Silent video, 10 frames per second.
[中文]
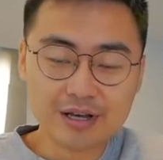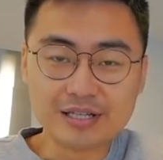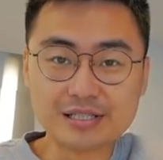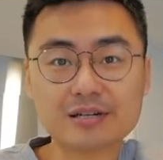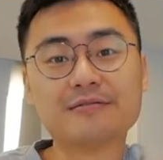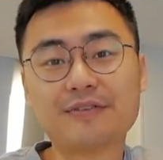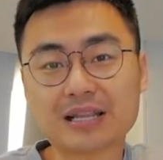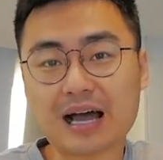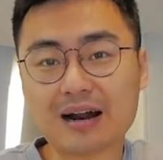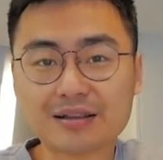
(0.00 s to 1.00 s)
已经很
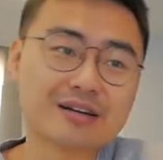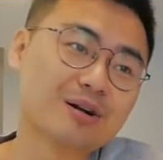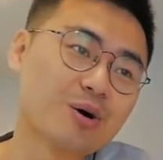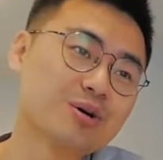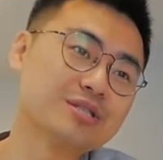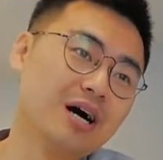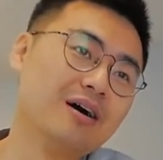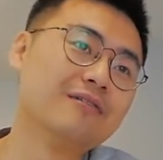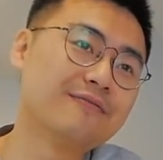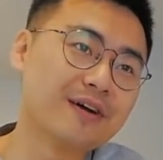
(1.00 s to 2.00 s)
发达了，但是
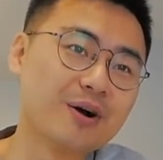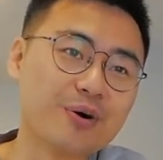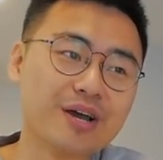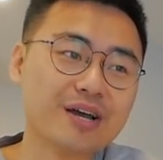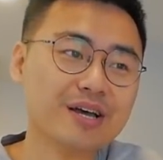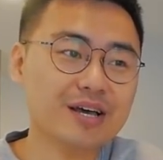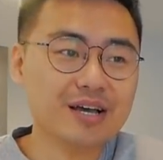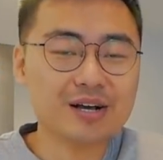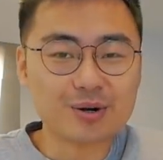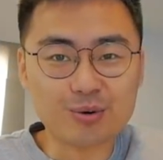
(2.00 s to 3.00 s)
想飞回
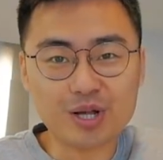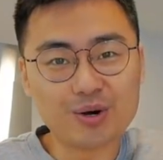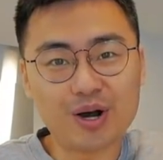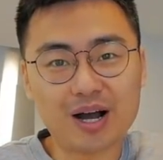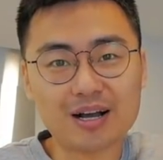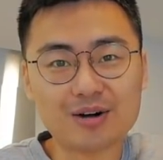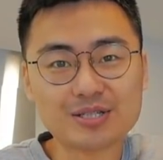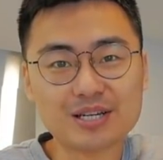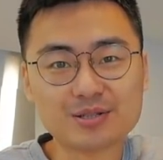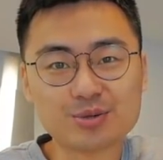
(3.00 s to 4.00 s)
国的话，要
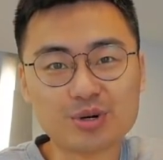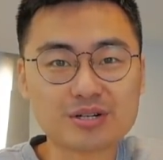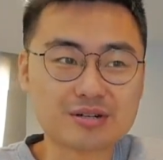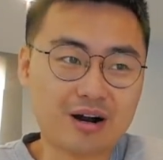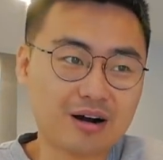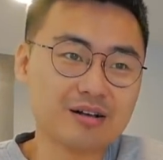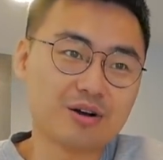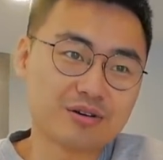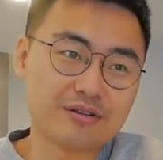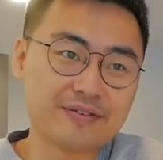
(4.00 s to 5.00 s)
先坐十二个
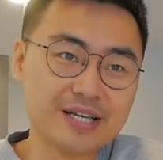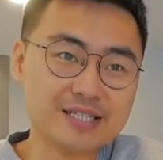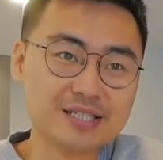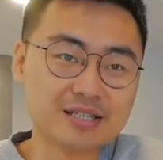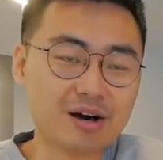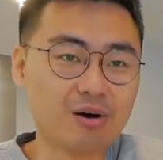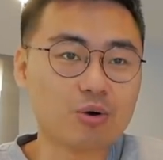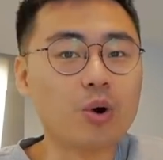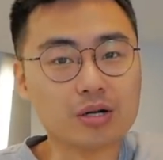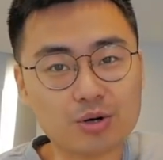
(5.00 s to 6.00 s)
小时的飞机到
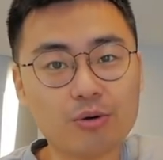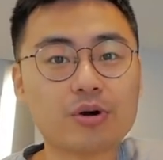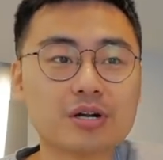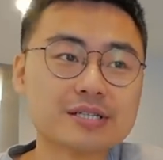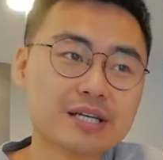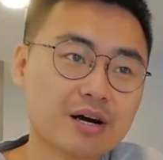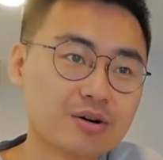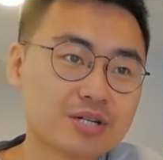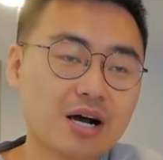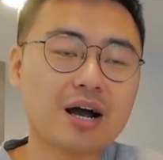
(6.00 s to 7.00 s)
广州，或者先
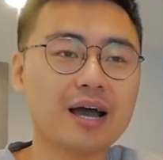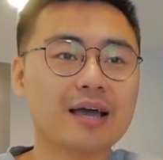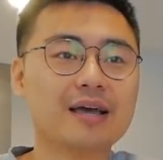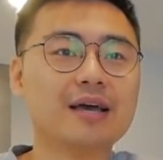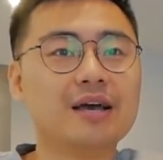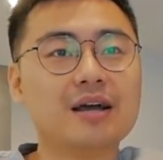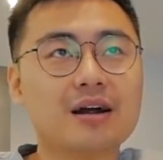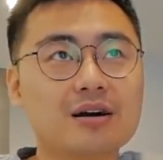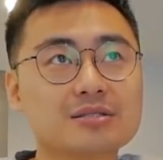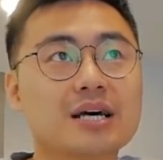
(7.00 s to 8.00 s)
到上海，
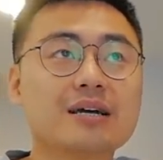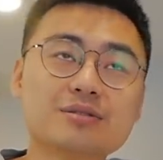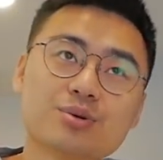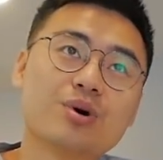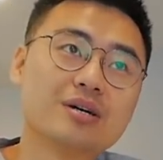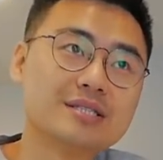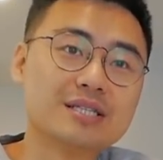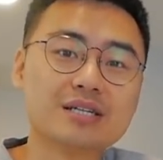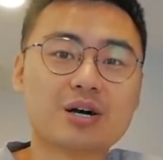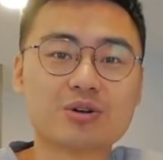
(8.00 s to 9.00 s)
然后再坐
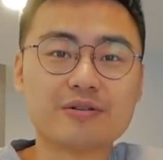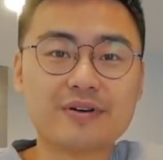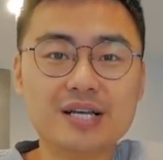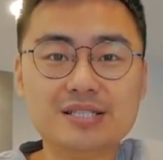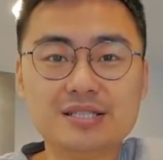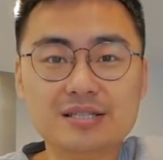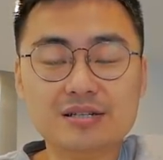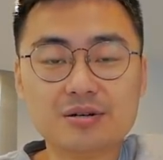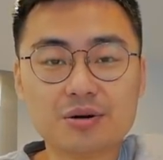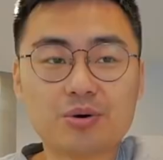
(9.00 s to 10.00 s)
几个小时的飞
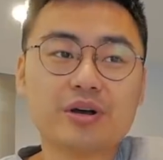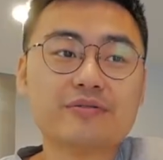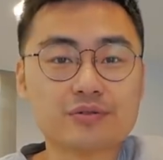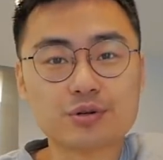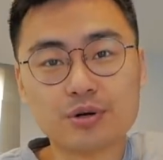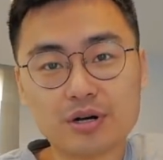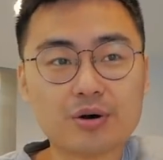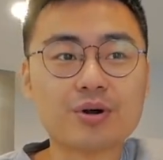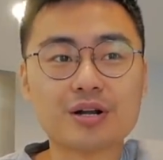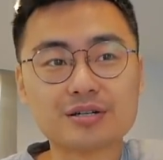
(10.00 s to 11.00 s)
机回抚顺
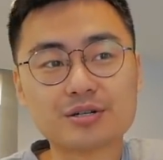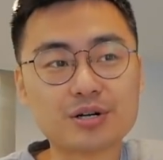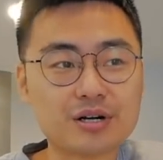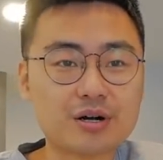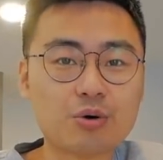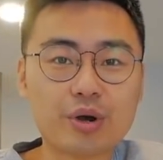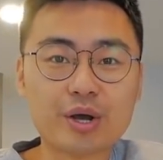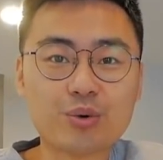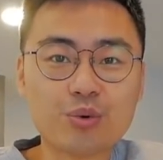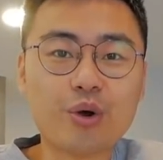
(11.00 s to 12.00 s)
或者是
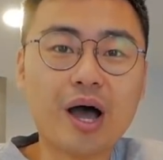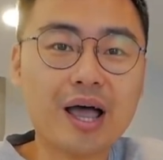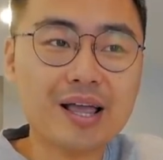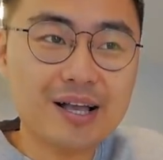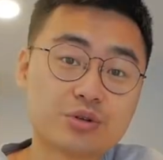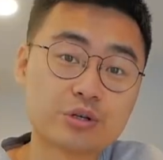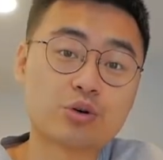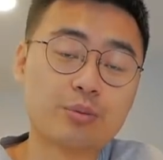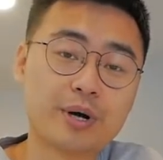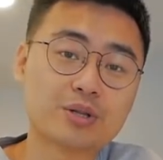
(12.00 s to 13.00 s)
回固原。所以
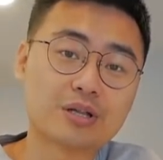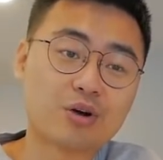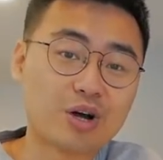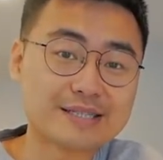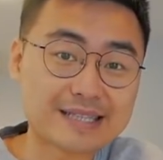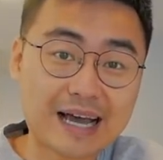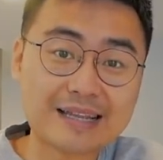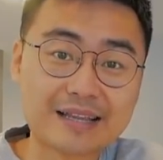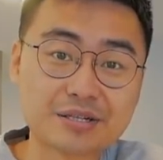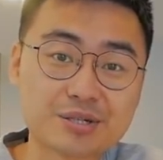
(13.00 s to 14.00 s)
说，我们要等诺 a 再大
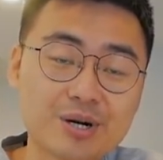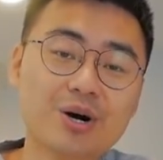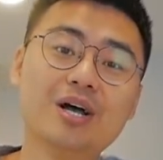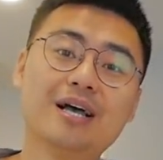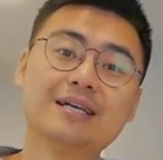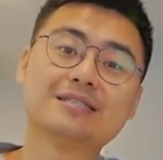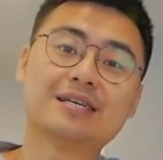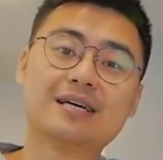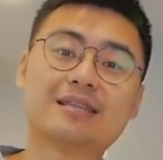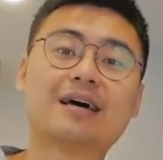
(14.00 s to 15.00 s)
一点的时候。
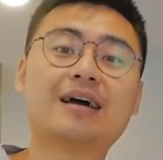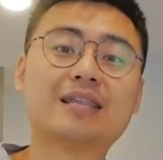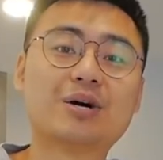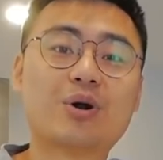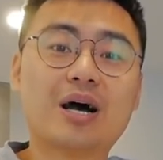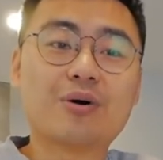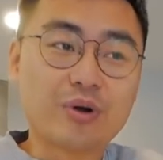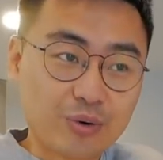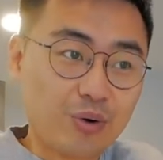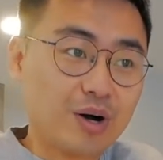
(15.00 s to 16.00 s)
再带 Nora
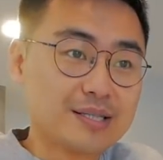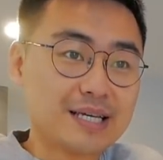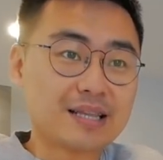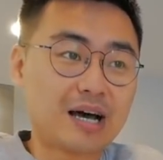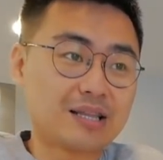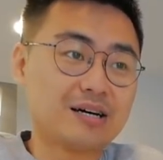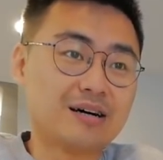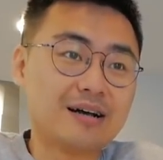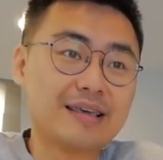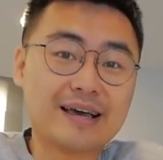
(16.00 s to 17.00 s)
回国见他
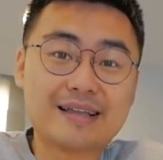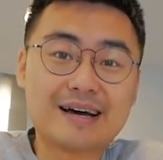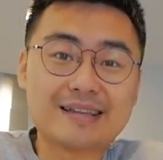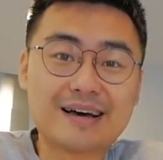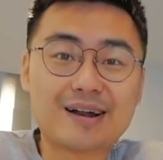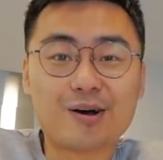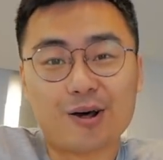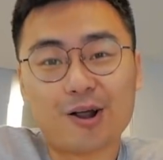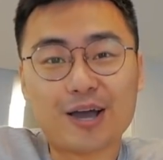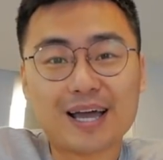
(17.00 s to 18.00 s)
的爷爷奶奶、姥
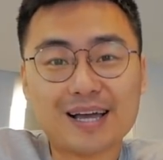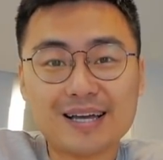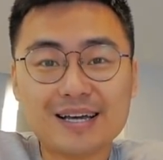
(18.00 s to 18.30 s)
姥姥爷。